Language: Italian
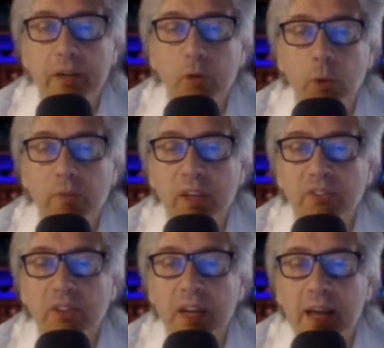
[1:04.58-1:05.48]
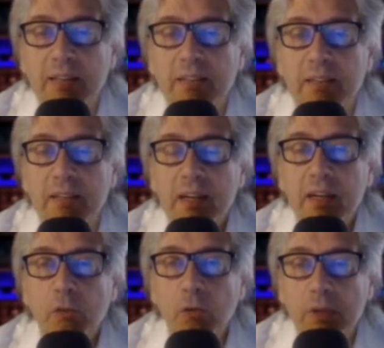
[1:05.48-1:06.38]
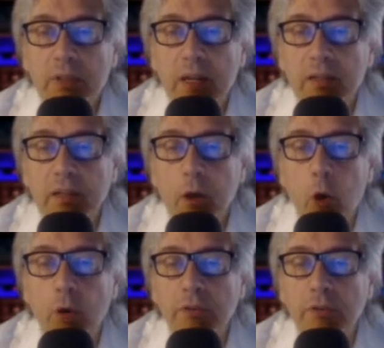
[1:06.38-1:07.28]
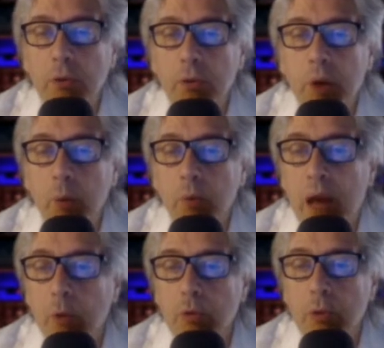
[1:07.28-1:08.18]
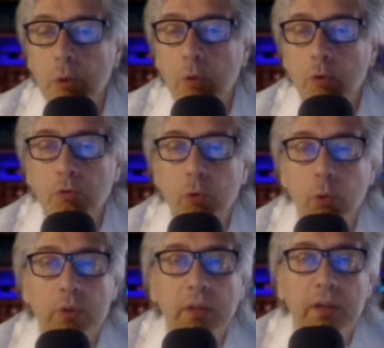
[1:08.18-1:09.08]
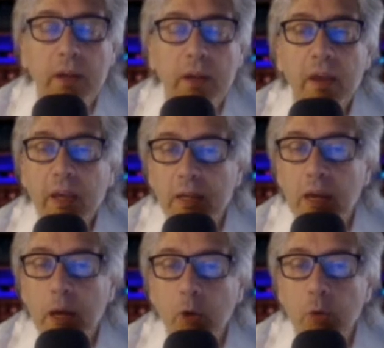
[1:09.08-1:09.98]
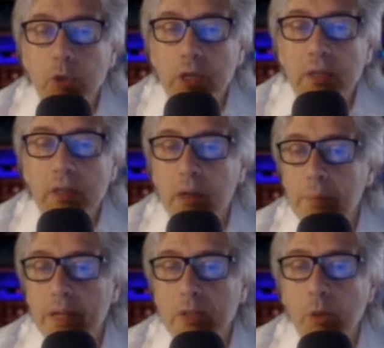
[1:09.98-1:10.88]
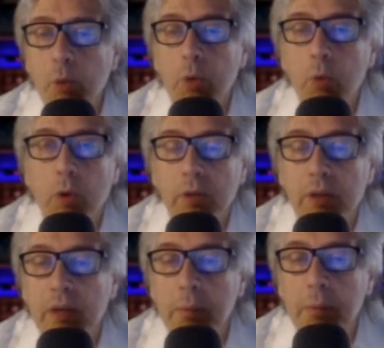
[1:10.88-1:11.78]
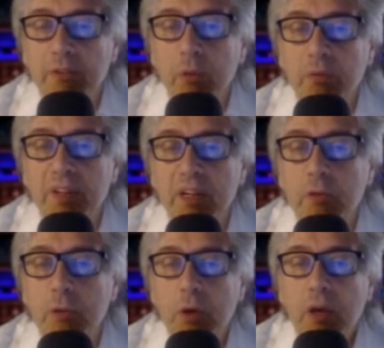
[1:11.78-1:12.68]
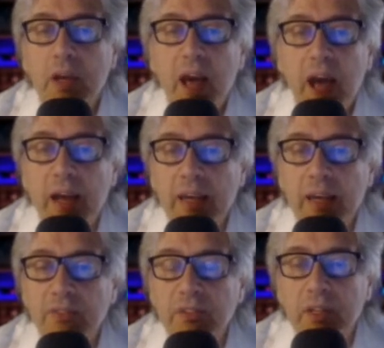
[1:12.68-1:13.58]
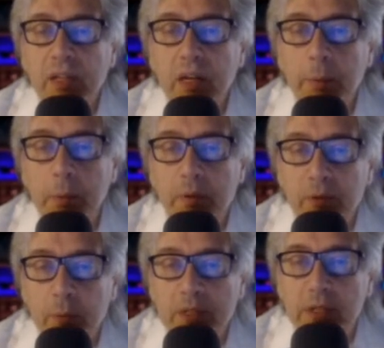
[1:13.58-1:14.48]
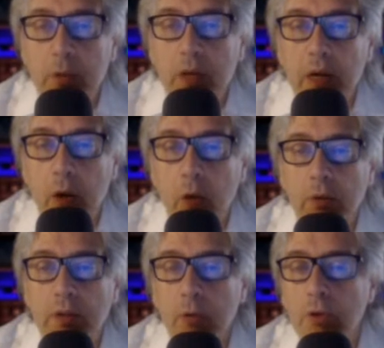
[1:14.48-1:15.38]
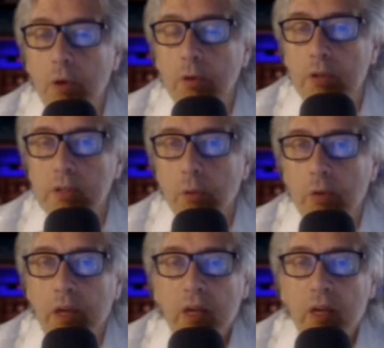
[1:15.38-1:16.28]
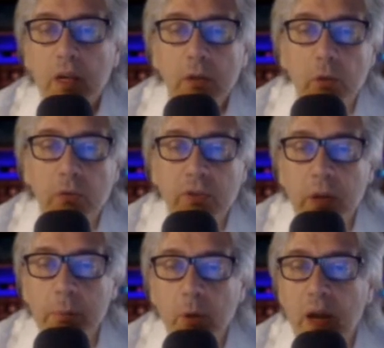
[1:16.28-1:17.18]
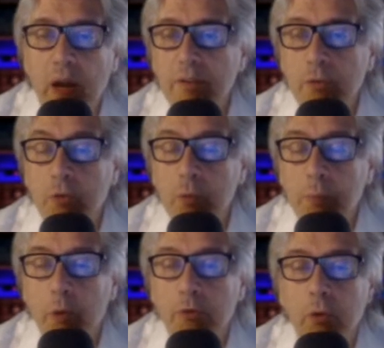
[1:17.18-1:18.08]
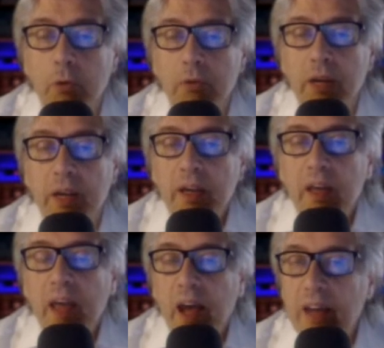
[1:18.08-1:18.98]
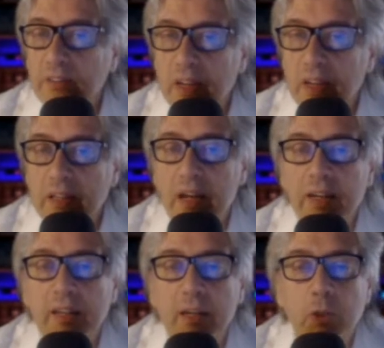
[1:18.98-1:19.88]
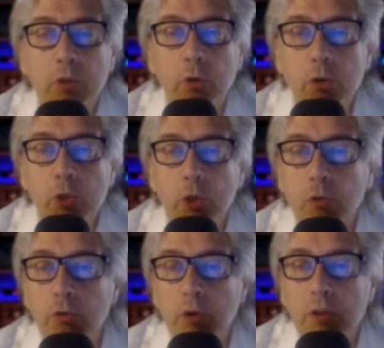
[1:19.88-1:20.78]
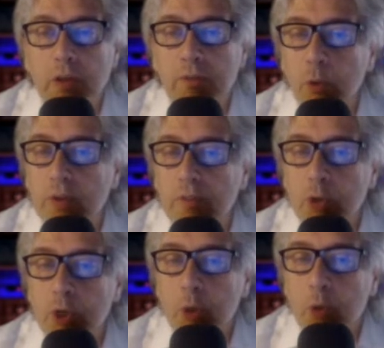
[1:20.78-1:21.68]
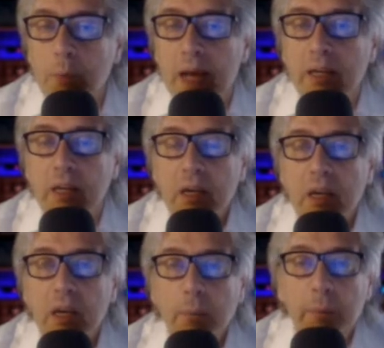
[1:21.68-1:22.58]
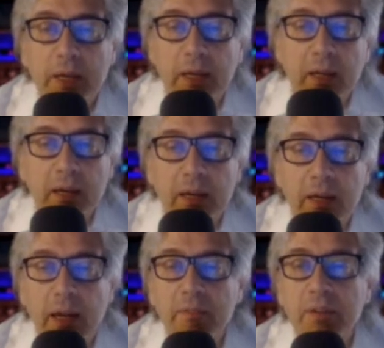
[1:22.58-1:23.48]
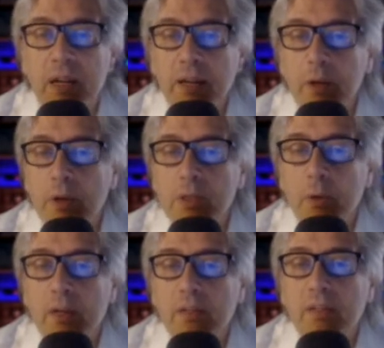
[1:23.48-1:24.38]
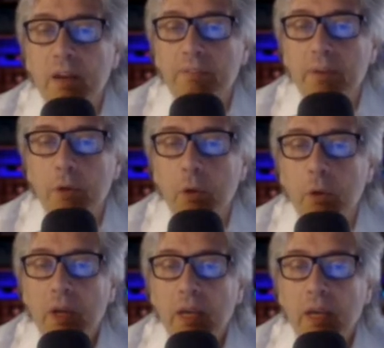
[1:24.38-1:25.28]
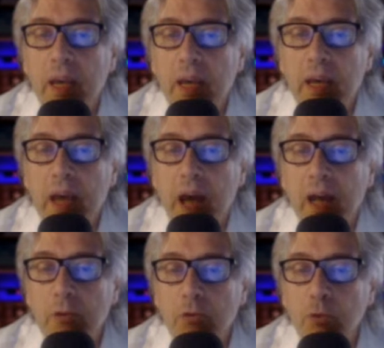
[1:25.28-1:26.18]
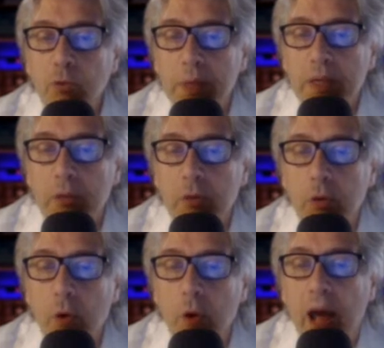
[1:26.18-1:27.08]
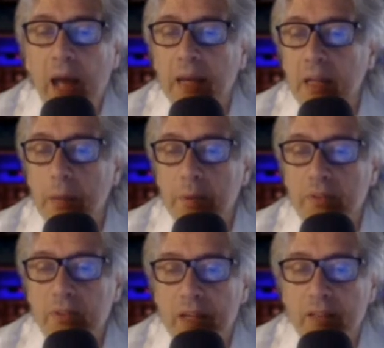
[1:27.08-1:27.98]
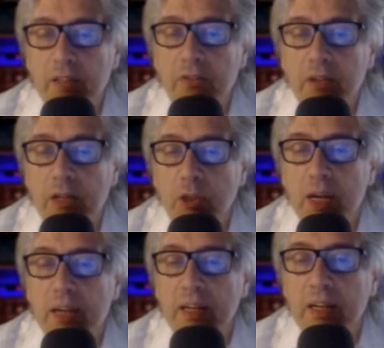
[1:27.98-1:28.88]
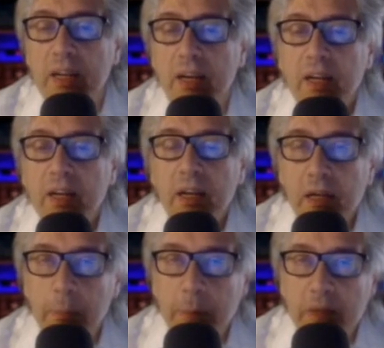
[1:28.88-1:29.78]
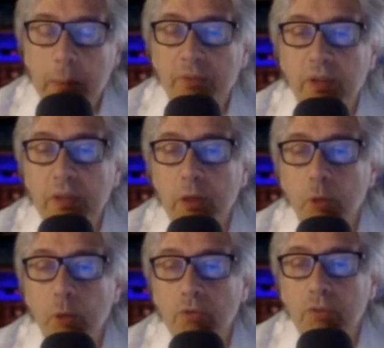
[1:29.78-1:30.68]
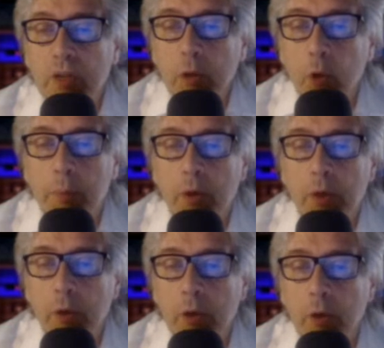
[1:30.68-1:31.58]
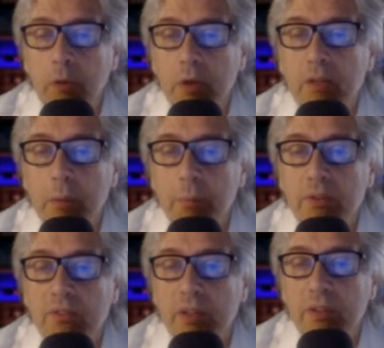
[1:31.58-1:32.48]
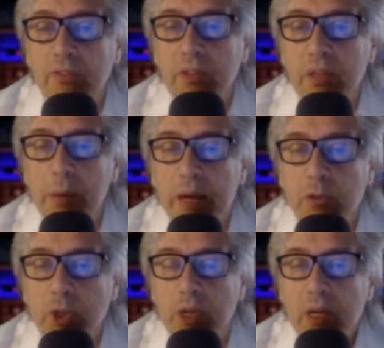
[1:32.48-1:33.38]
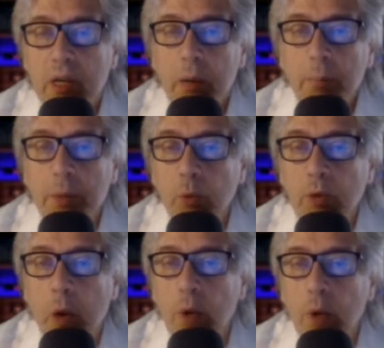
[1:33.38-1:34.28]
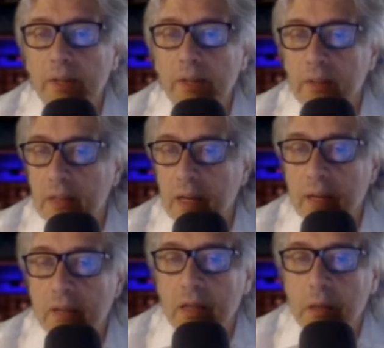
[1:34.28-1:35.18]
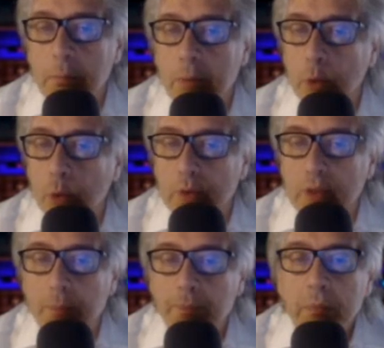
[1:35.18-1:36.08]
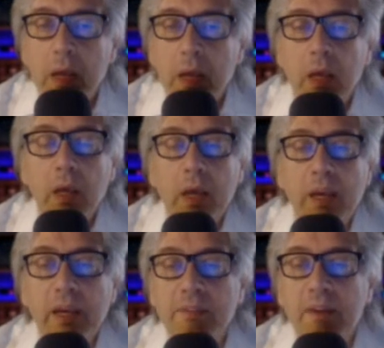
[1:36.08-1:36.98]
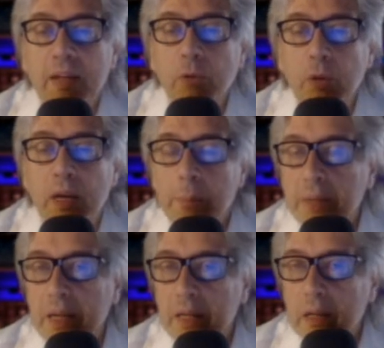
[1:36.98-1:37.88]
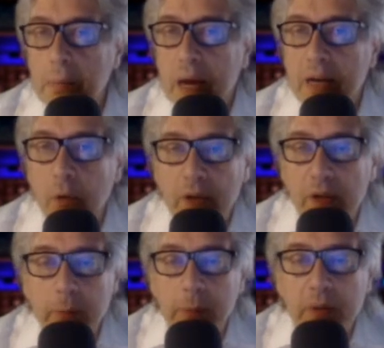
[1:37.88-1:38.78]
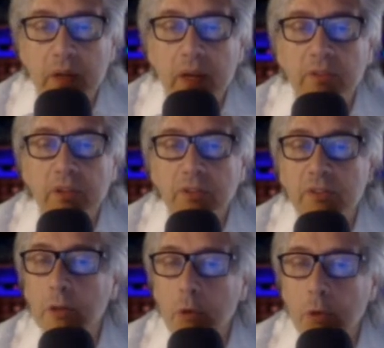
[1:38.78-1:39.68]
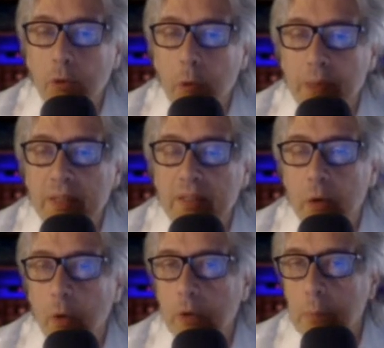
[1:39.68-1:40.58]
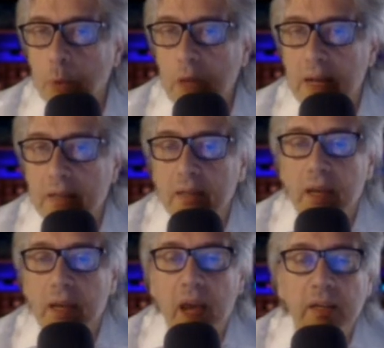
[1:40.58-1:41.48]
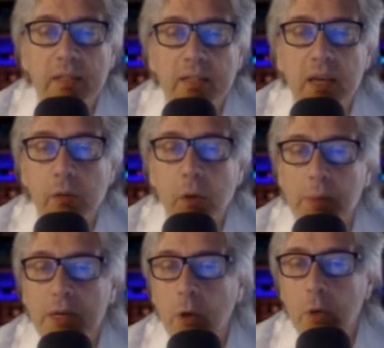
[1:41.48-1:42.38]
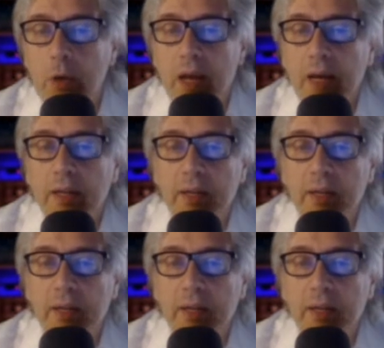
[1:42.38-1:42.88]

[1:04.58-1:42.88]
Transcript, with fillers: in via Salata sono entrati in collisione un'auto e uno scooter il conducente del mezzo a due ruote è rimasto ferito, anche se dalle prime informazioni raccolte le sue condizioni non sarebbero gravi. Sul posto, oltre ai sanitari del 118, sono intervenuti i vigili urbani per i rilievi e la regolazione del traffico che ha subito anche dei pesanti disagi. La galleria, ripetiamo, è stata chiusa dopo le ore 8 in entrambi i sensi di marcia per una quarantina di minuti. È arrivato nella pineta di Barcola, sempre a Trieste, si è tolto pantaloni e mutande e ha iniziato a barcollare